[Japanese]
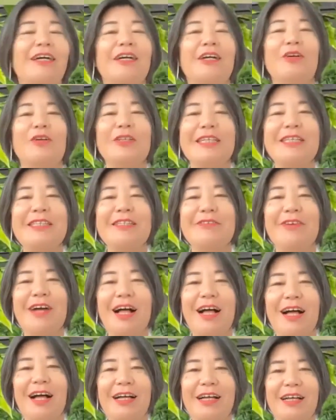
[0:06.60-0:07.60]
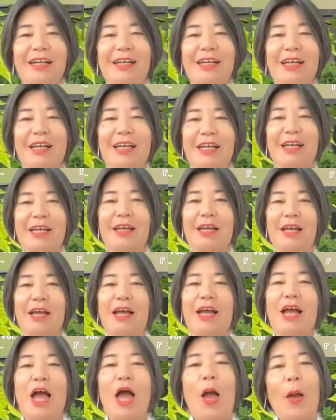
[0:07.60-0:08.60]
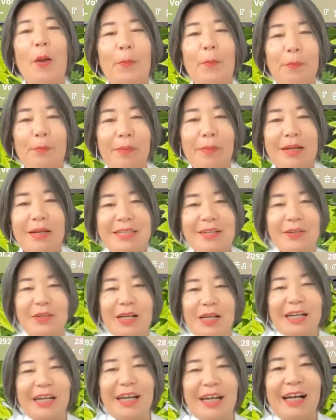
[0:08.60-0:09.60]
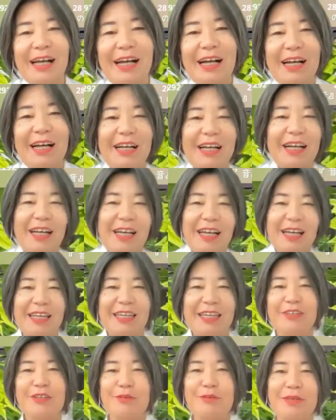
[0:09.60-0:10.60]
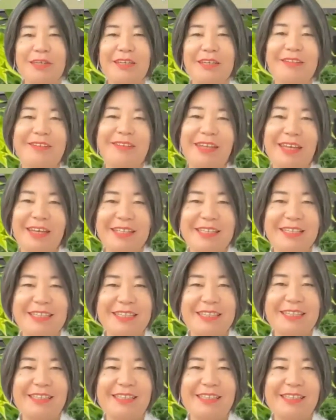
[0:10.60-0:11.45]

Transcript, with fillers: こんにちは。バルセロナからユーミングです。